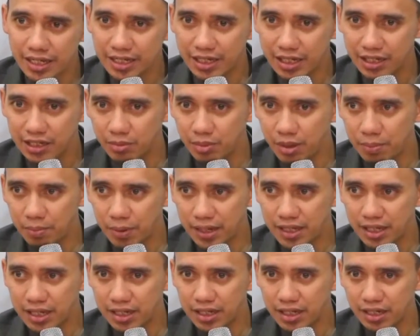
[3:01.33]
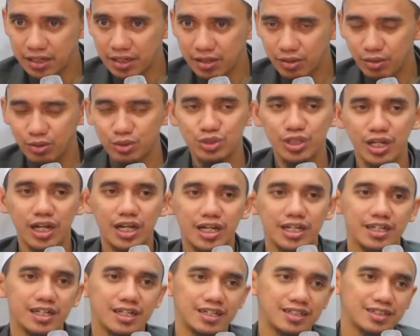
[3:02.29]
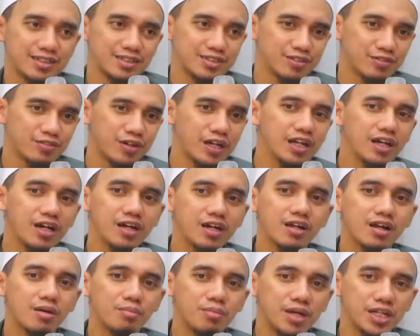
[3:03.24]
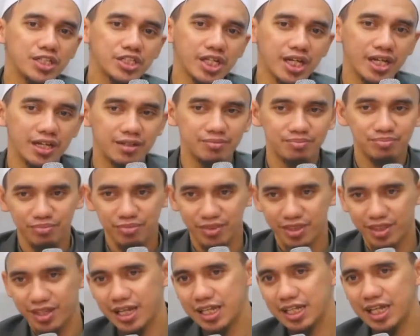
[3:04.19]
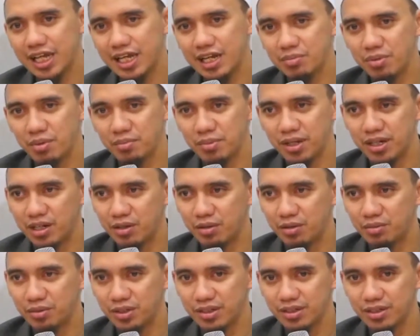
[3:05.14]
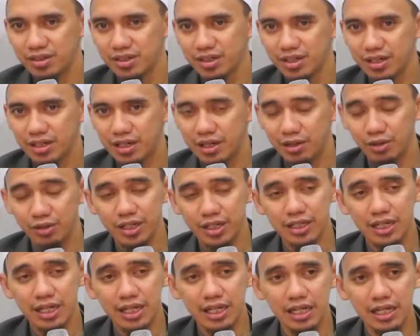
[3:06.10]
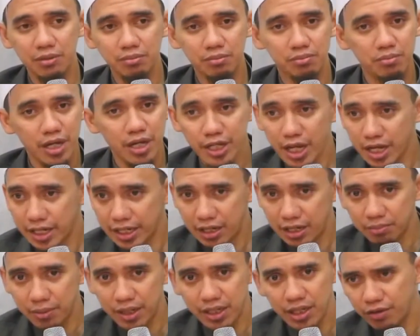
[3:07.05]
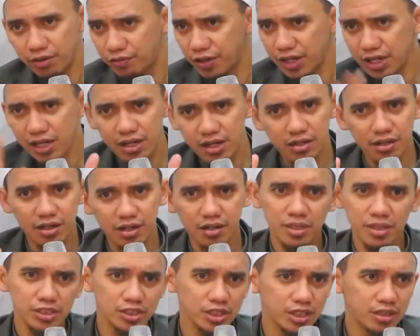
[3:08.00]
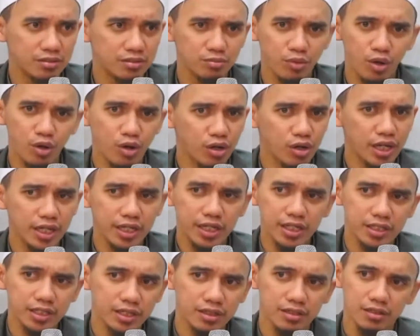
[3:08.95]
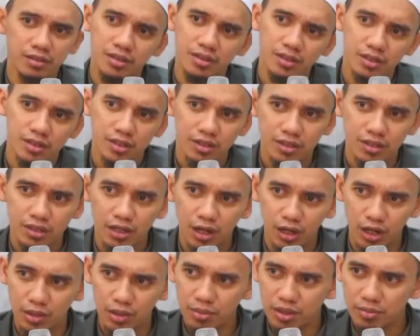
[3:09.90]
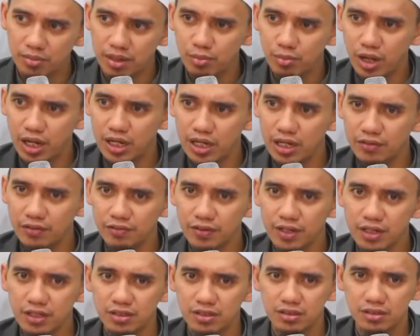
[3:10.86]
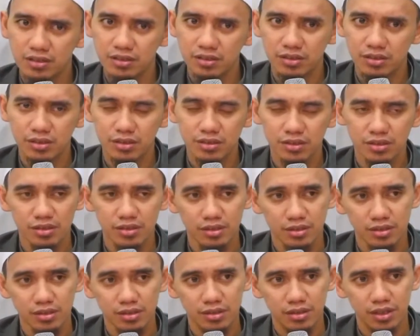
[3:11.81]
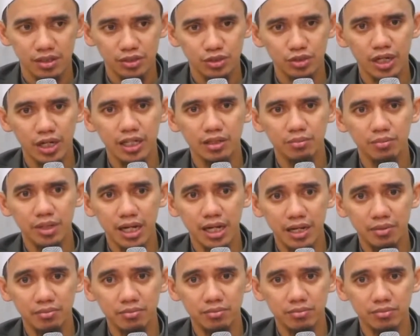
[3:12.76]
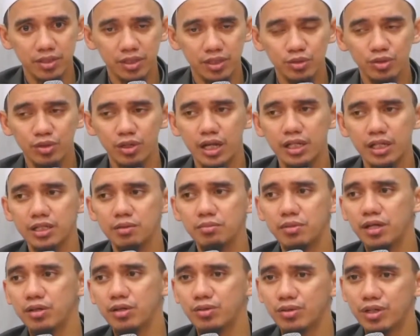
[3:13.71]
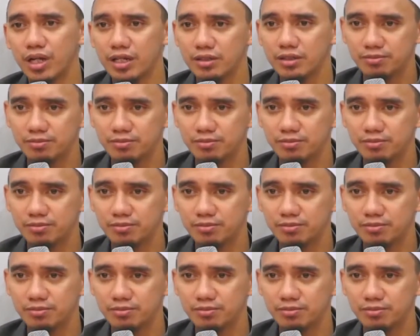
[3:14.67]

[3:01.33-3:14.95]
yang lebih panjang lagi, oh silahkan. Falyaqra ma kata Imam An-Nawawi. Kalau kita ingin bacaan yang panjang, falyaqra ma Boleh kita. Kalau Imam Abu Hanifah ya salat malam itu khatam Al-Qur'an.